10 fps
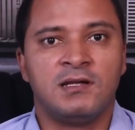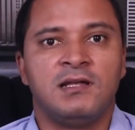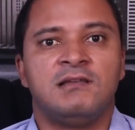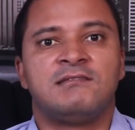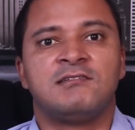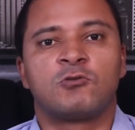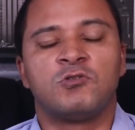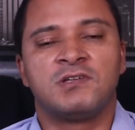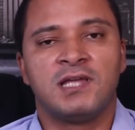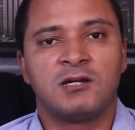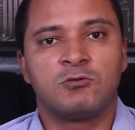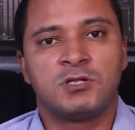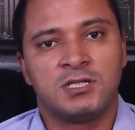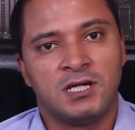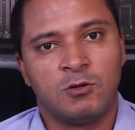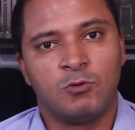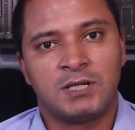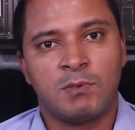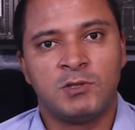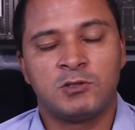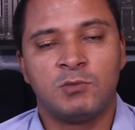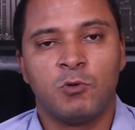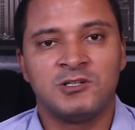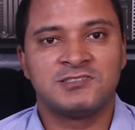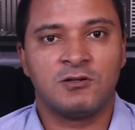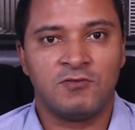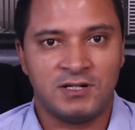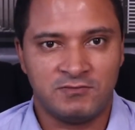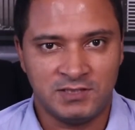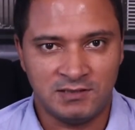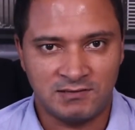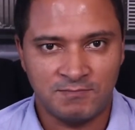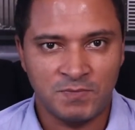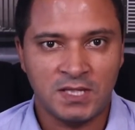Eles desconsideram que é um equipamento que pode salvar vidas.